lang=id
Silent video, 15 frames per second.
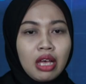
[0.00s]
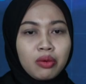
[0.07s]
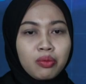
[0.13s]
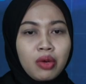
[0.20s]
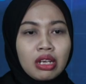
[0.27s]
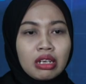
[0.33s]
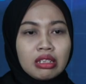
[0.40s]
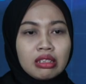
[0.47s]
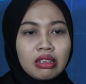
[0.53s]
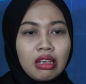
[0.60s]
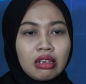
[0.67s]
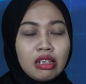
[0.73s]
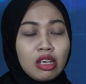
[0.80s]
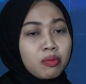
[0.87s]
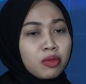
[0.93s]
Anwar
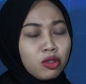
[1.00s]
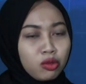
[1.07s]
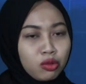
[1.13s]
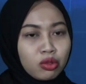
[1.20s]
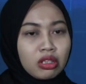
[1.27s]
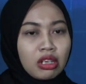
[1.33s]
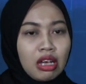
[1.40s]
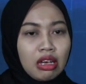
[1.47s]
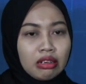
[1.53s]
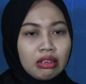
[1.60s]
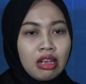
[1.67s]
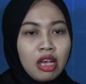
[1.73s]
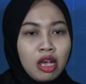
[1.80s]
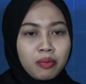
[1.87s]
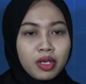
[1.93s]
Iskandar menuturkan,
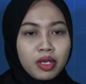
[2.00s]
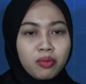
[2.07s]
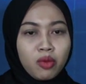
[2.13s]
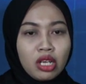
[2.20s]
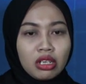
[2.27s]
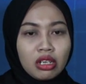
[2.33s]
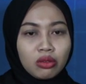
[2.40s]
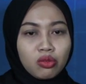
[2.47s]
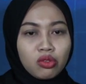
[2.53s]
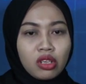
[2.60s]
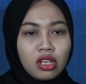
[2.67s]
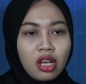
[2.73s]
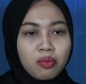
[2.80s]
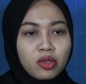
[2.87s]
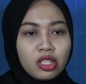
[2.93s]
penemuan
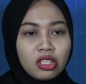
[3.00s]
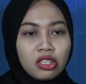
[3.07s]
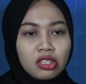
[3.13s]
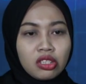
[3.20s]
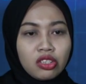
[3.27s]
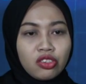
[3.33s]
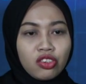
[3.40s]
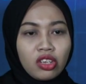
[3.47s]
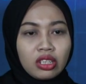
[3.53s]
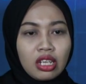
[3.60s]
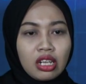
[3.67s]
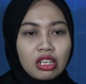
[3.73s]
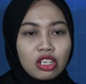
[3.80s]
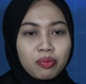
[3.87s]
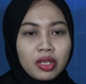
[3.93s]
ratusan amunisi senjata
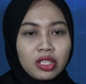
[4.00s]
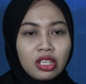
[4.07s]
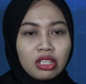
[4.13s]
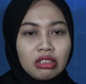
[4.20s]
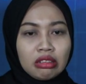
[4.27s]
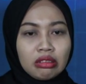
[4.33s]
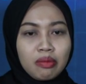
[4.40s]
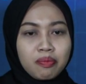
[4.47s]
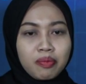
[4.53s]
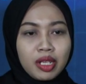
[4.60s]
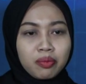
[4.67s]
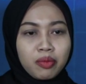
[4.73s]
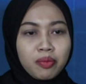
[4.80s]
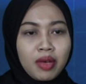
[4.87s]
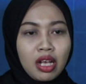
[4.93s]
laras panjang di
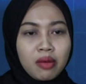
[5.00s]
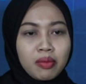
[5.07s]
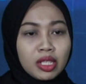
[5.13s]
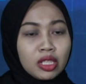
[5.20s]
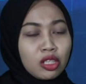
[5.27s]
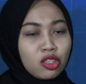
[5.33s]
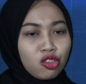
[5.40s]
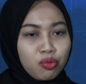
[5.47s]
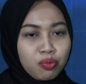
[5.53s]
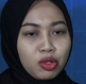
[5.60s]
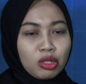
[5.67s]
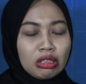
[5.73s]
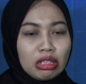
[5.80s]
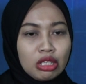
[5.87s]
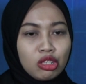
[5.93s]
tempat pemakaman
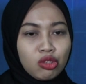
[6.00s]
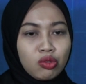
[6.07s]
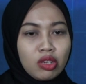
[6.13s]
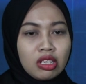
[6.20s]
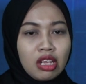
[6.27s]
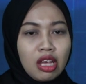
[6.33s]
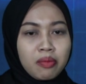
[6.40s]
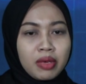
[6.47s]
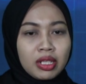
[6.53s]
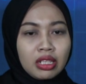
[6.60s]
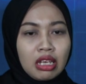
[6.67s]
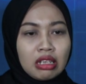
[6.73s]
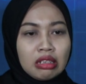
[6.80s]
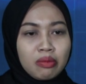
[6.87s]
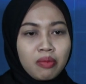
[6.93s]
tersebut kini sudah
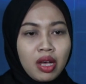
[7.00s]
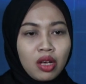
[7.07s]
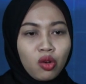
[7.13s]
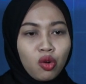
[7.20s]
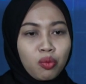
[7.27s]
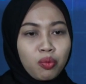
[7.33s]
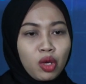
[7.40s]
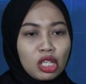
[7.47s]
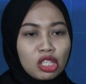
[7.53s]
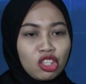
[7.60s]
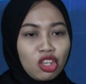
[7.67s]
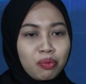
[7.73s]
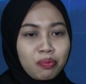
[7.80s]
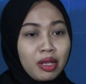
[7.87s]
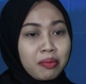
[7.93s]
diamankan di Mako
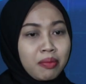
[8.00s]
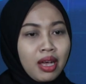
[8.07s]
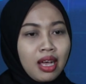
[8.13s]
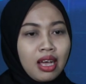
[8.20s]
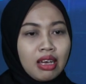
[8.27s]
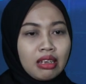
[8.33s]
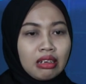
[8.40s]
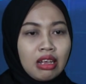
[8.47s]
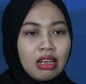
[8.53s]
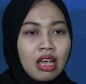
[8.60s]
Polsek Plemahan.